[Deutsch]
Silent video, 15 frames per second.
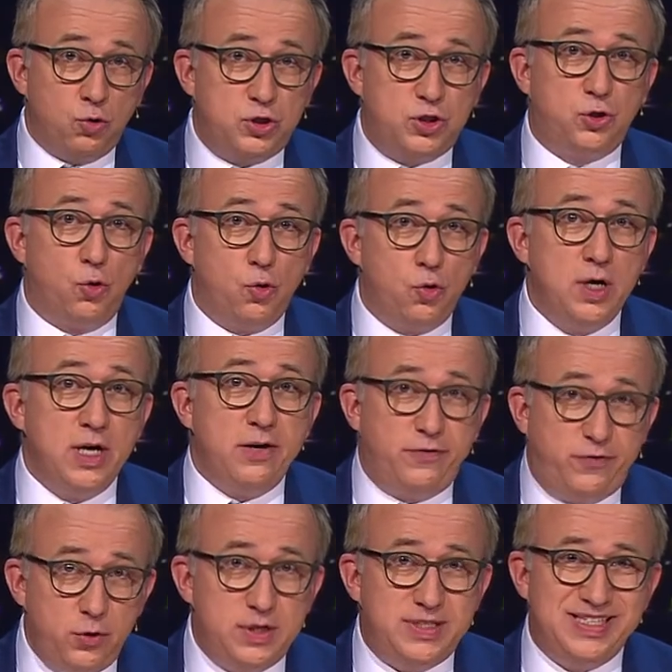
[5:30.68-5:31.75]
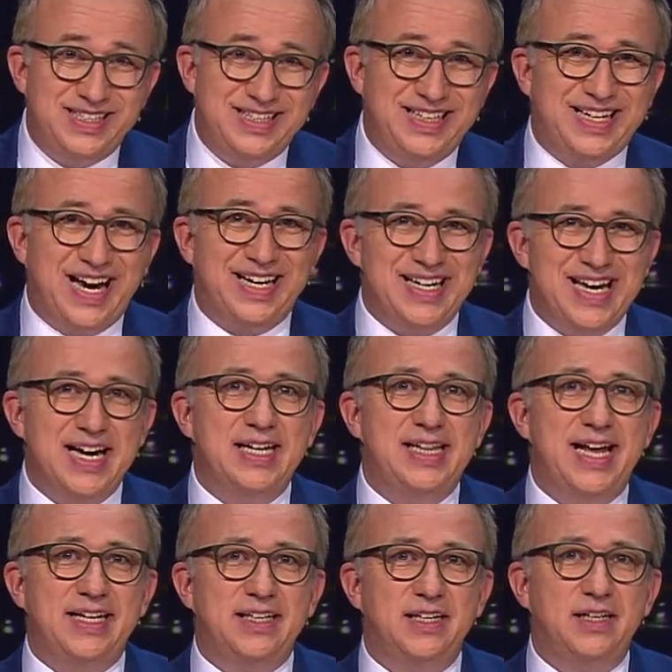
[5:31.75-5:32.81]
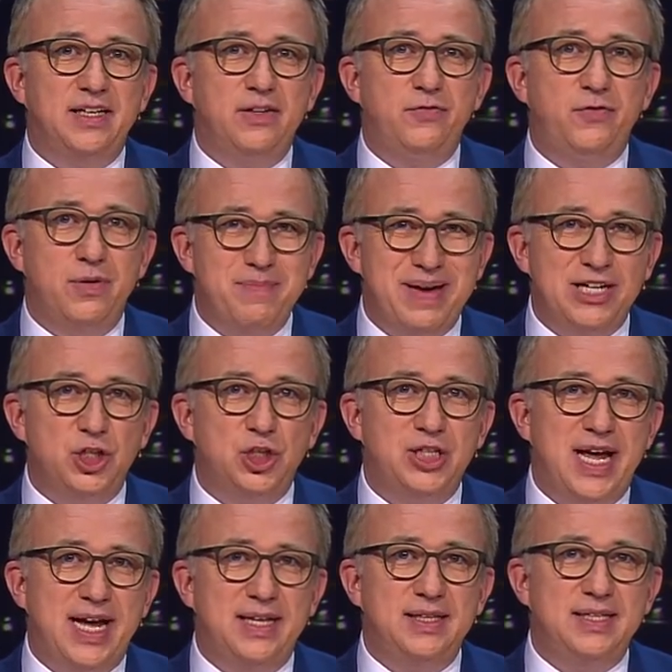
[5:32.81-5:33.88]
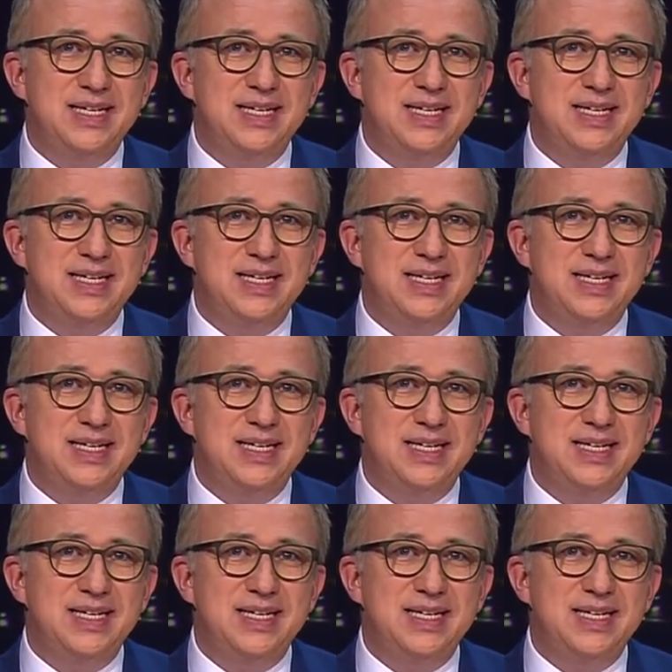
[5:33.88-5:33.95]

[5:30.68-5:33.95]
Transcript: Und so fühlt sich die Karriereleiter für Menschen an,